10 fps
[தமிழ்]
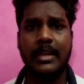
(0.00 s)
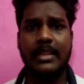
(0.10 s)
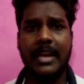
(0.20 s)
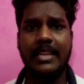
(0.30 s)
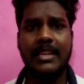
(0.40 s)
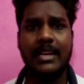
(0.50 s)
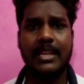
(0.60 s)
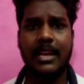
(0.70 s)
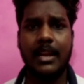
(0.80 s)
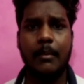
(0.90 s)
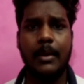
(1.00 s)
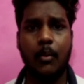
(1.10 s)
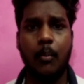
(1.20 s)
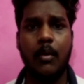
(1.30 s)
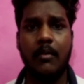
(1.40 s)
இந்த ஐந்து கதைகளுமே
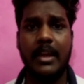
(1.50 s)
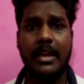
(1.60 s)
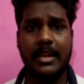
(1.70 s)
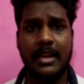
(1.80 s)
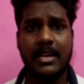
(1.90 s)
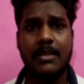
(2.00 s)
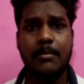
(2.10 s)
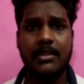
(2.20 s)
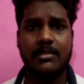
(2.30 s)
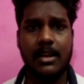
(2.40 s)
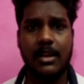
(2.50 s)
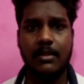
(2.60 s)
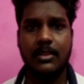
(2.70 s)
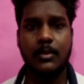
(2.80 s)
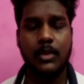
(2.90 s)
ரொம்பவே எனக்கு பர்சனலாக
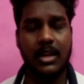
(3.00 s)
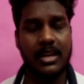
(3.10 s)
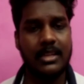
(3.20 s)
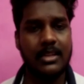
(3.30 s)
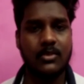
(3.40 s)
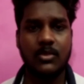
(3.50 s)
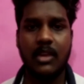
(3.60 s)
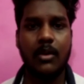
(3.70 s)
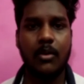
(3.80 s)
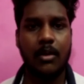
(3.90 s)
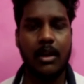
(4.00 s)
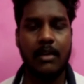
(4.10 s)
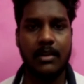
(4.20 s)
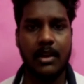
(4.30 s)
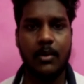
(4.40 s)
நான் வந்து முதல் கதை சுதா குங்குரா
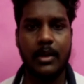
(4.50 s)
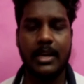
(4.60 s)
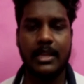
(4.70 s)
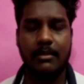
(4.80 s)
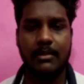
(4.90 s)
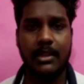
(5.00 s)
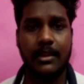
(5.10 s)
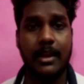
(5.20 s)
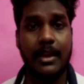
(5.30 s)
அவர்களுடைய கதை வந்து